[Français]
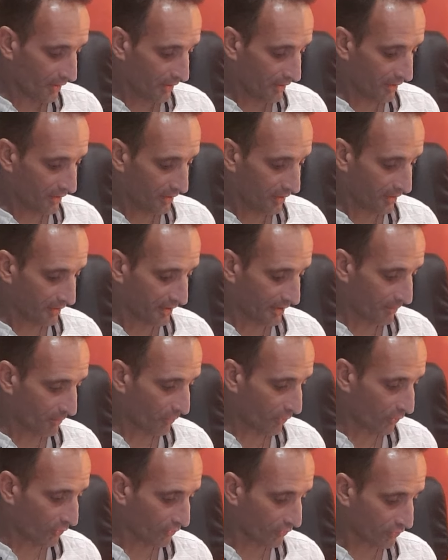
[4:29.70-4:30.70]
Et
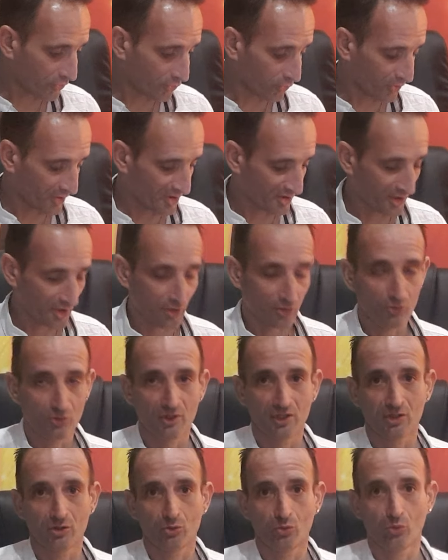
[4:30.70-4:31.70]
également sur des
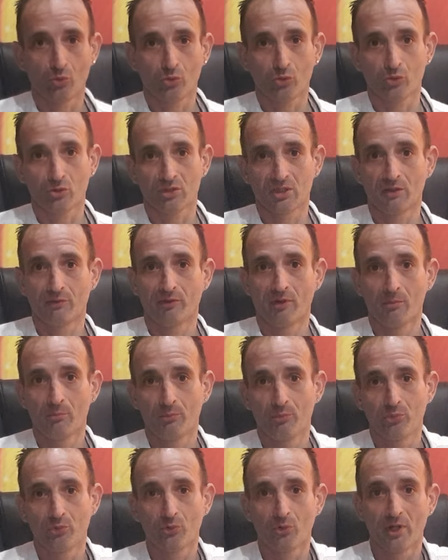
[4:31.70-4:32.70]
accusations que cette femme
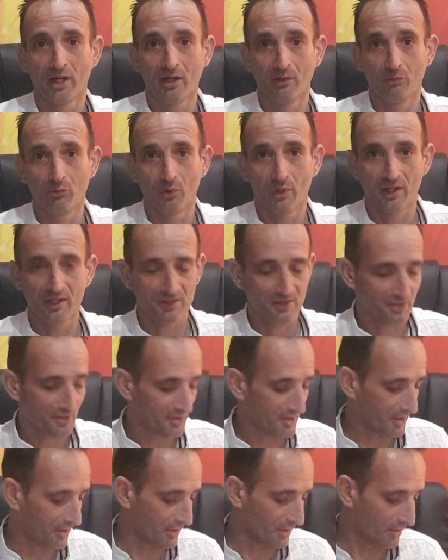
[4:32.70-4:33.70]
pourrait avoir, si
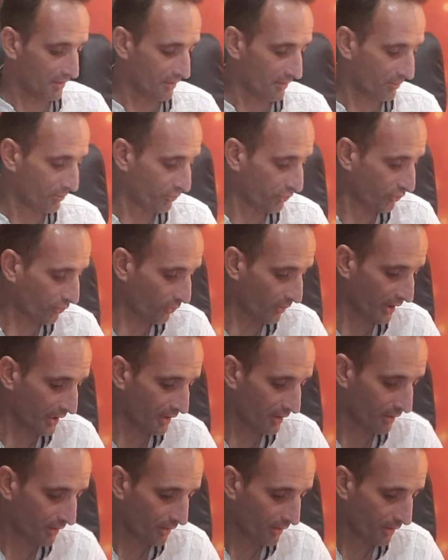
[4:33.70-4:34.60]
c'est pour elle.